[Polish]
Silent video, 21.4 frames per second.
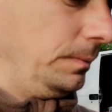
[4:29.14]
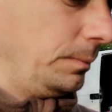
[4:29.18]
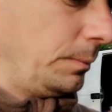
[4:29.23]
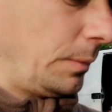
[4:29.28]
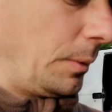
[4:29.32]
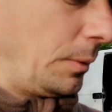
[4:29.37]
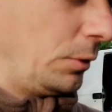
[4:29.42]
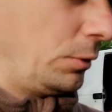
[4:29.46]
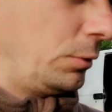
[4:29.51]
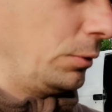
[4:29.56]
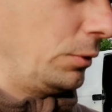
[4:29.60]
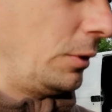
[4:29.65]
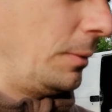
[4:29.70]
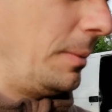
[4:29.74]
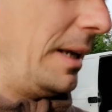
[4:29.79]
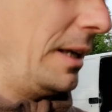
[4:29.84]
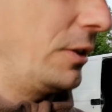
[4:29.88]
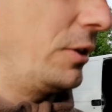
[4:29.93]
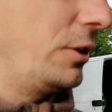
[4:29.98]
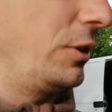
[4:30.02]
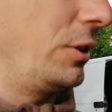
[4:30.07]
po prostu
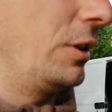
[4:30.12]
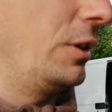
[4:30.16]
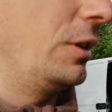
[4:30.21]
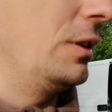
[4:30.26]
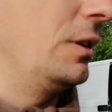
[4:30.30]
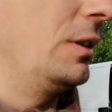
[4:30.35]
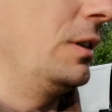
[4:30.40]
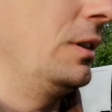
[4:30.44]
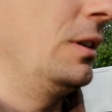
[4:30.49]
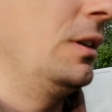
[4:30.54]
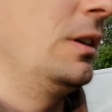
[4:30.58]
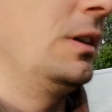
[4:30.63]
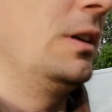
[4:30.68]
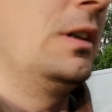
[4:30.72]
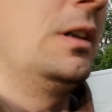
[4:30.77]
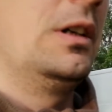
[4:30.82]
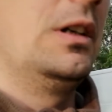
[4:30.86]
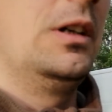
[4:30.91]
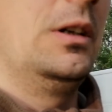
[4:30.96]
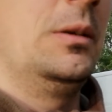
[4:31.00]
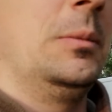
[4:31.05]
zobaczyć
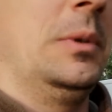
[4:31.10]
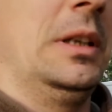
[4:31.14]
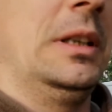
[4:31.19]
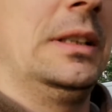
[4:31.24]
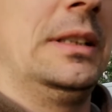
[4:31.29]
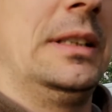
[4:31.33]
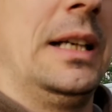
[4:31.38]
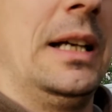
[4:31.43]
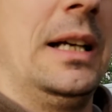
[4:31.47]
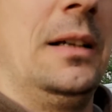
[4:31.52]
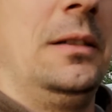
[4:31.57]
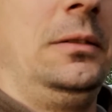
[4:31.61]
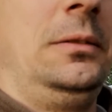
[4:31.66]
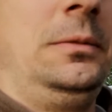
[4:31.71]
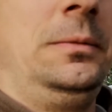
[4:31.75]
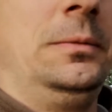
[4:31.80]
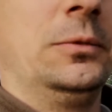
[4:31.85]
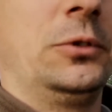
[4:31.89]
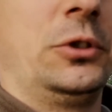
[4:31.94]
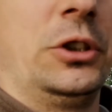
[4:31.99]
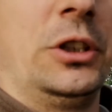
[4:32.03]
miejsca,
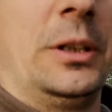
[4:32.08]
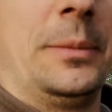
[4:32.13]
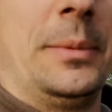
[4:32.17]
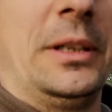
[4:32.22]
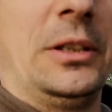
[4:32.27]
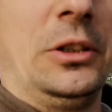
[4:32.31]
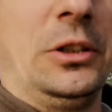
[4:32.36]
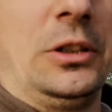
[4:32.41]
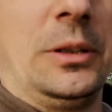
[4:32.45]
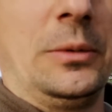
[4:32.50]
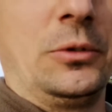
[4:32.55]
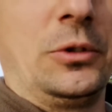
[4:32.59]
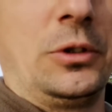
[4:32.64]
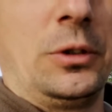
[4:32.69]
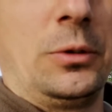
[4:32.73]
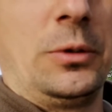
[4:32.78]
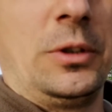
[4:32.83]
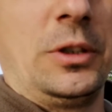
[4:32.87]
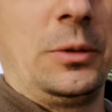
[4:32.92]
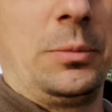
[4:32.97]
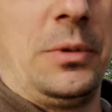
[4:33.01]
czy ryba gdzieś tam
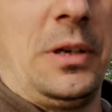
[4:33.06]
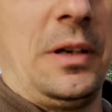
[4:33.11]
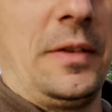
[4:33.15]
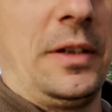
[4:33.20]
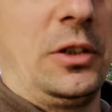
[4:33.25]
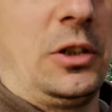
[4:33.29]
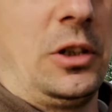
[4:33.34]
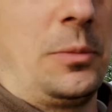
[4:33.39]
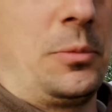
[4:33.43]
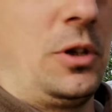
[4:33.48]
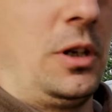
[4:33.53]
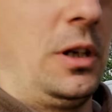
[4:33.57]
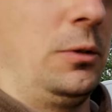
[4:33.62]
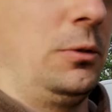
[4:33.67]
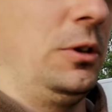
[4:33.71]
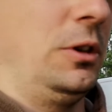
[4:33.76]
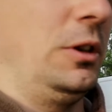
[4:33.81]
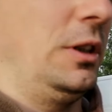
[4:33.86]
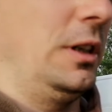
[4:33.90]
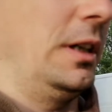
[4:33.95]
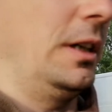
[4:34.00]
żeruje, spławia się. Przyjechał
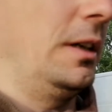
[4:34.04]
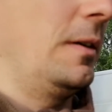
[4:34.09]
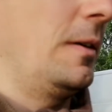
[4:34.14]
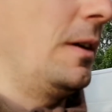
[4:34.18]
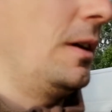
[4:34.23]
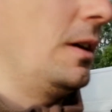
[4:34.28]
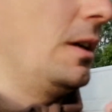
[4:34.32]
Didier,